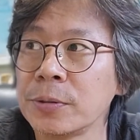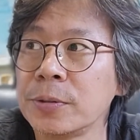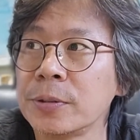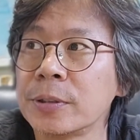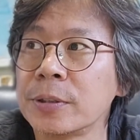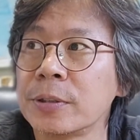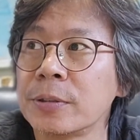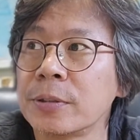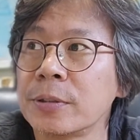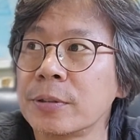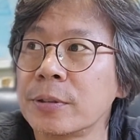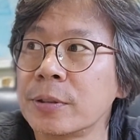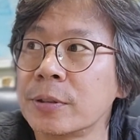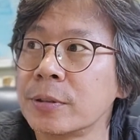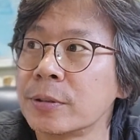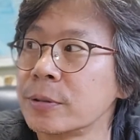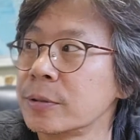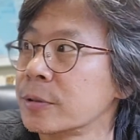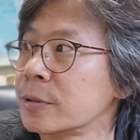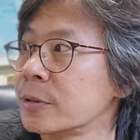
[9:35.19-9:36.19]
그런 것들은,
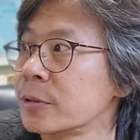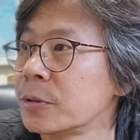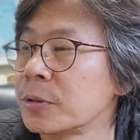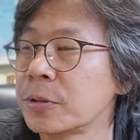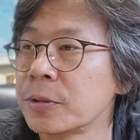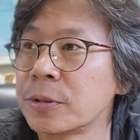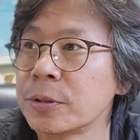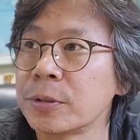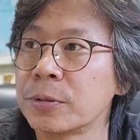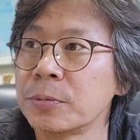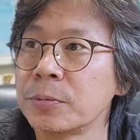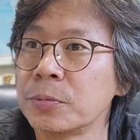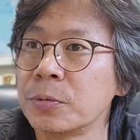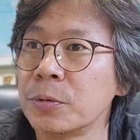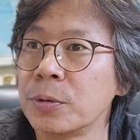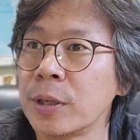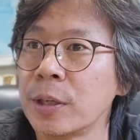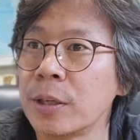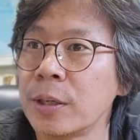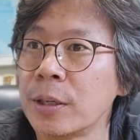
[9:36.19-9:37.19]
그런 것들은
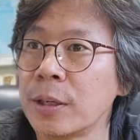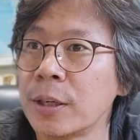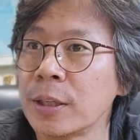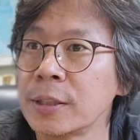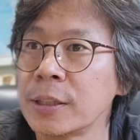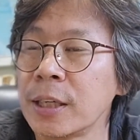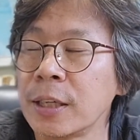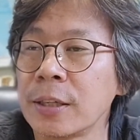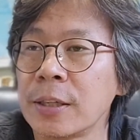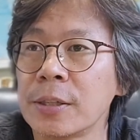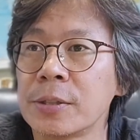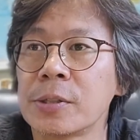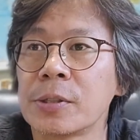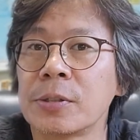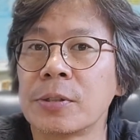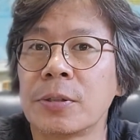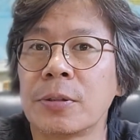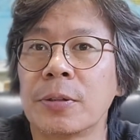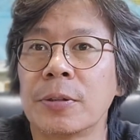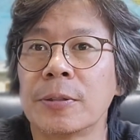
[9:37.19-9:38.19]
누가 하지 않겠죠.
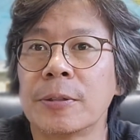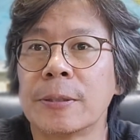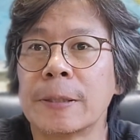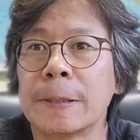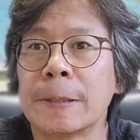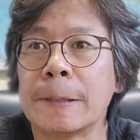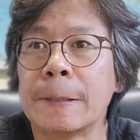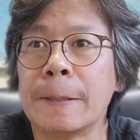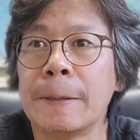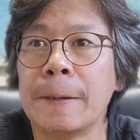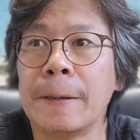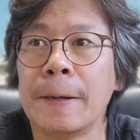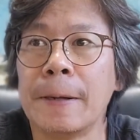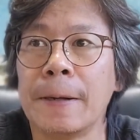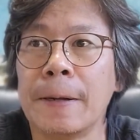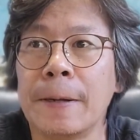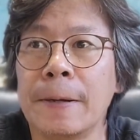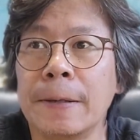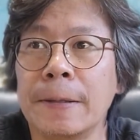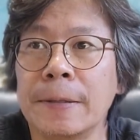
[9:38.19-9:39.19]
그런
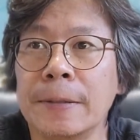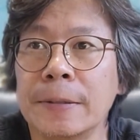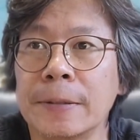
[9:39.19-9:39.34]
것들.